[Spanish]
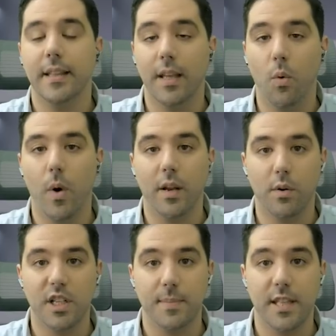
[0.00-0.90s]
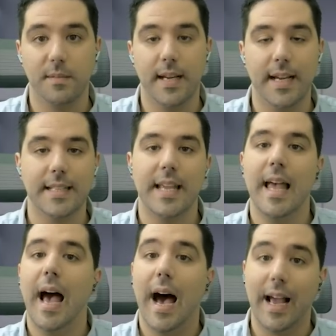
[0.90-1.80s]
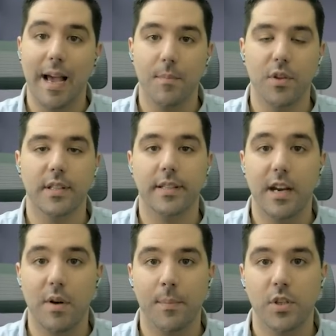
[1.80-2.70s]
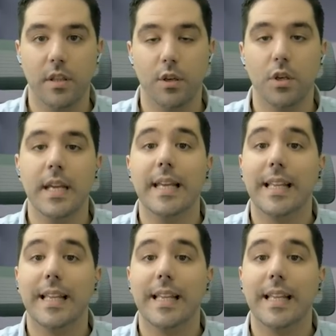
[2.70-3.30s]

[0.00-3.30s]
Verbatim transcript: de jugar con las piezas blancas a cambio de entrar en una posición